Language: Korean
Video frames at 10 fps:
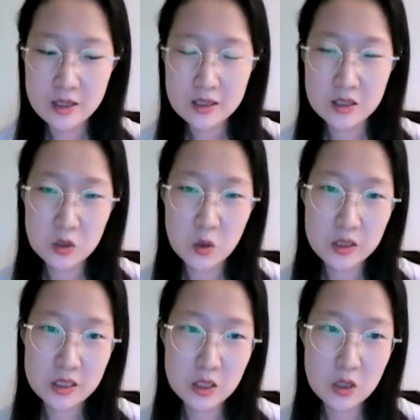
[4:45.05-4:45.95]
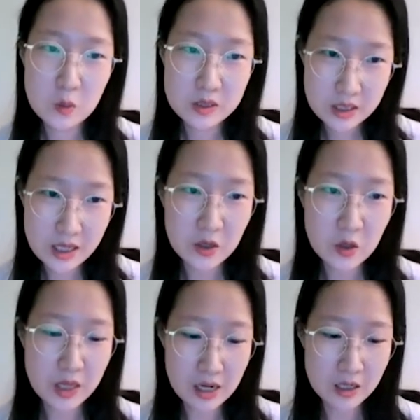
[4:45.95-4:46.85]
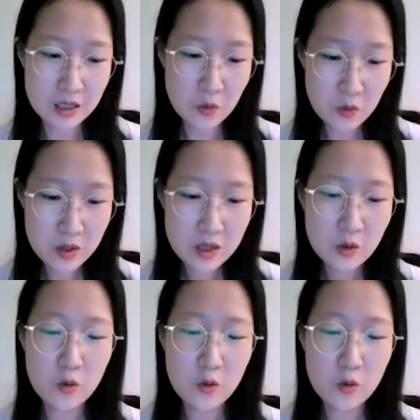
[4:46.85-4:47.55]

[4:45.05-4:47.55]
그래서 저희는 이커머스 개념을 알리고